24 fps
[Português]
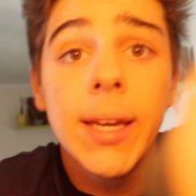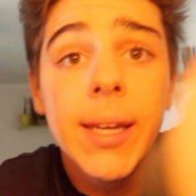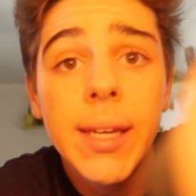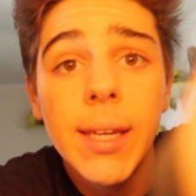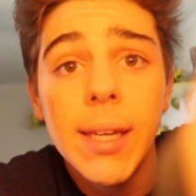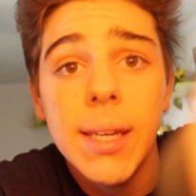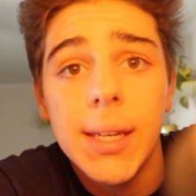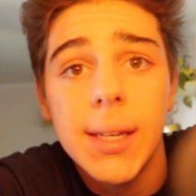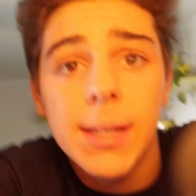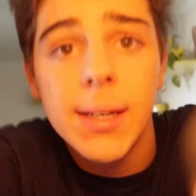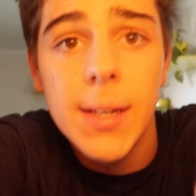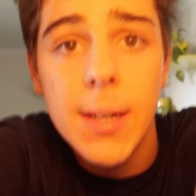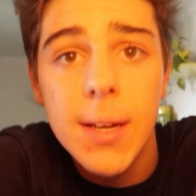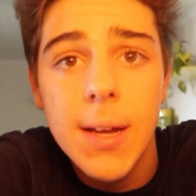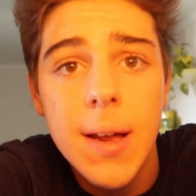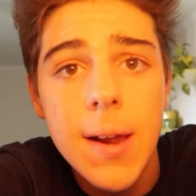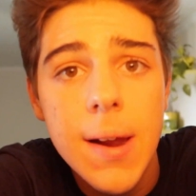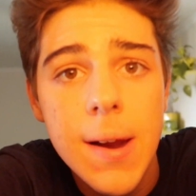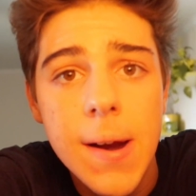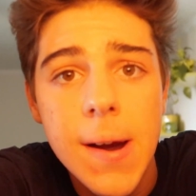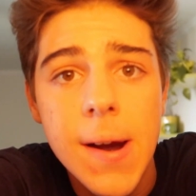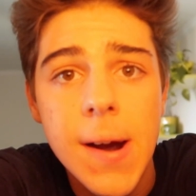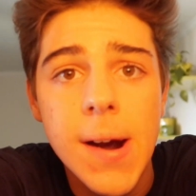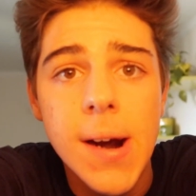aqui,
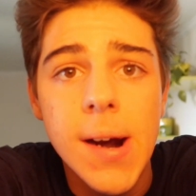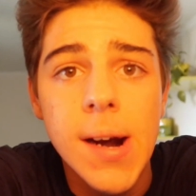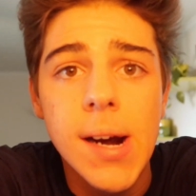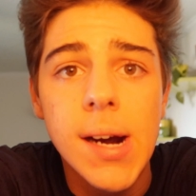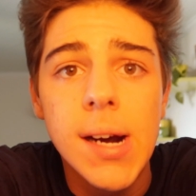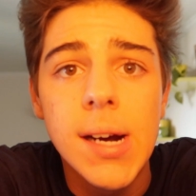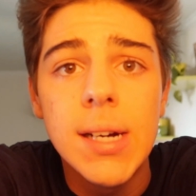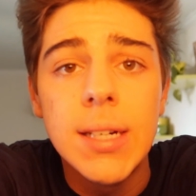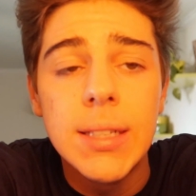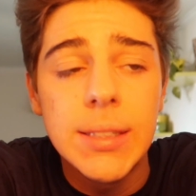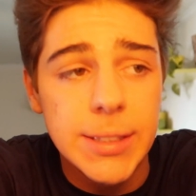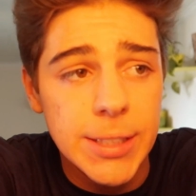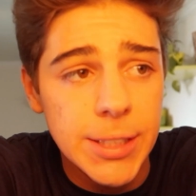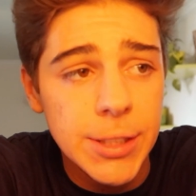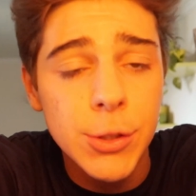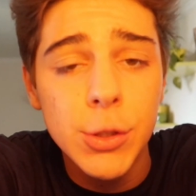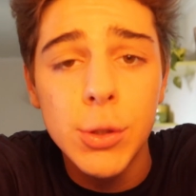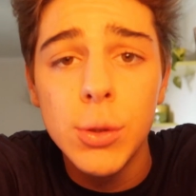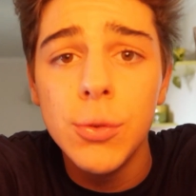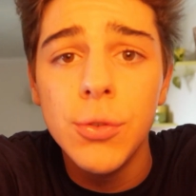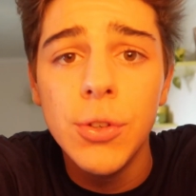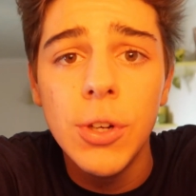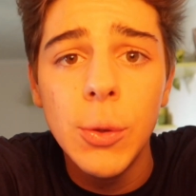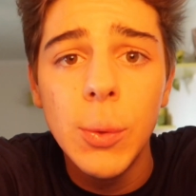
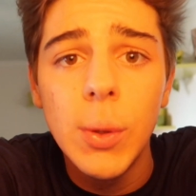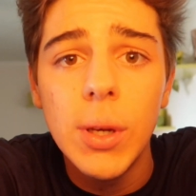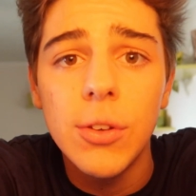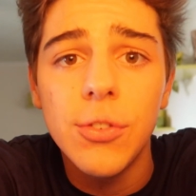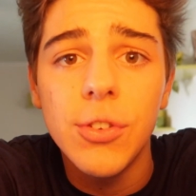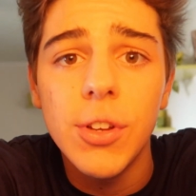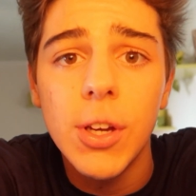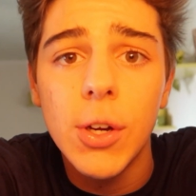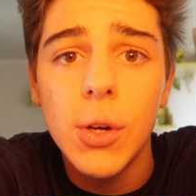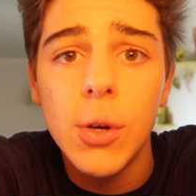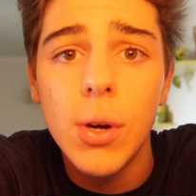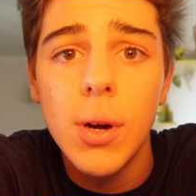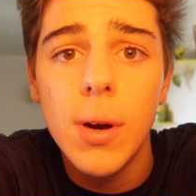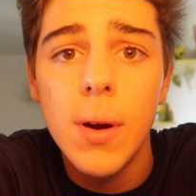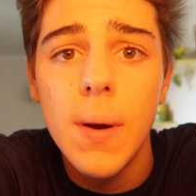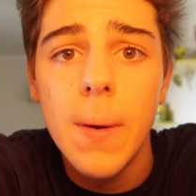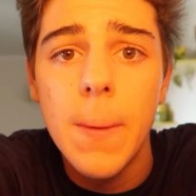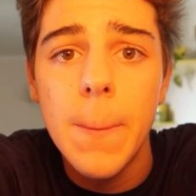dentro do frigorífico.